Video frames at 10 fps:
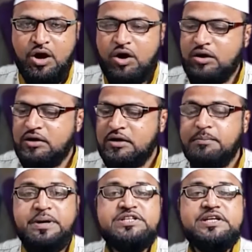और
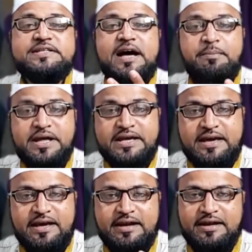बच्चे सामने
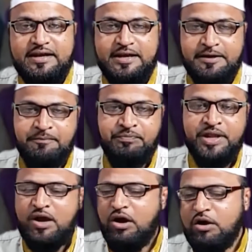खेल रहे हैं
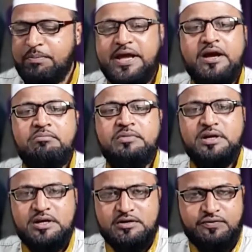और बेगम
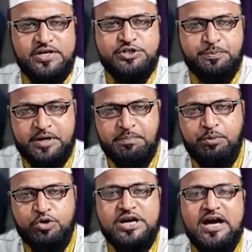फर्श पर
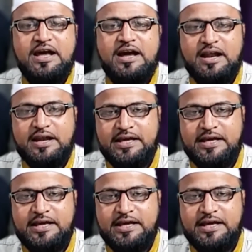पोछा लगा